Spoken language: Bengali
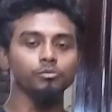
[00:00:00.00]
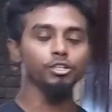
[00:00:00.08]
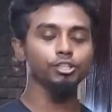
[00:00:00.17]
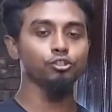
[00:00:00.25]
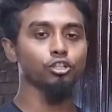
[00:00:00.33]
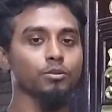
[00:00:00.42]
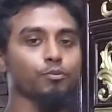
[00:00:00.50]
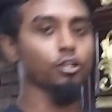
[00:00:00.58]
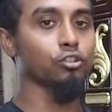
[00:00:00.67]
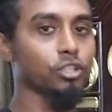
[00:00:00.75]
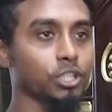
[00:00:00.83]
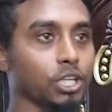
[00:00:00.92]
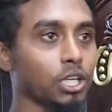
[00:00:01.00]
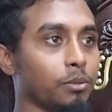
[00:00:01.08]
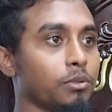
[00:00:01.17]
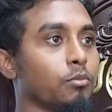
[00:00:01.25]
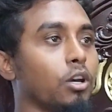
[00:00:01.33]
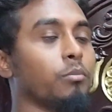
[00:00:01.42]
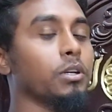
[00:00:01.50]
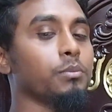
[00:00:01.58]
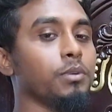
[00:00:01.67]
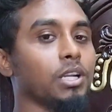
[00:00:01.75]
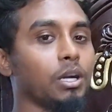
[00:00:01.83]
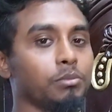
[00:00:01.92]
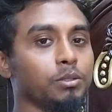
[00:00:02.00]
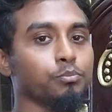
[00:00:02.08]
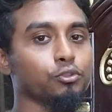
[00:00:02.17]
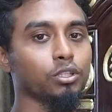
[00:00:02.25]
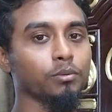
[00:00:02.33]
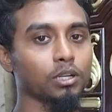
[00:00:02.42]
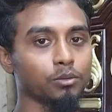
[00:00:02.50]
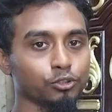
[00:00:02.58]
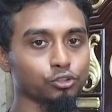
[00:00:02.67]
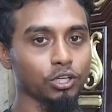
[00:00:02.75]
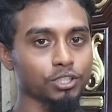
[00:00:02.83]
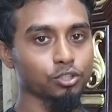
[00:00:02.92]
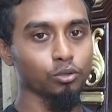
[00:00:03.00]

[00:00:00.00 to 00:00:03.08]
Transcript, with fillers: মিরডোরের পক্ষ থেকে আমি মোহাম্মদ মির হামিম প্রতিবারের মতো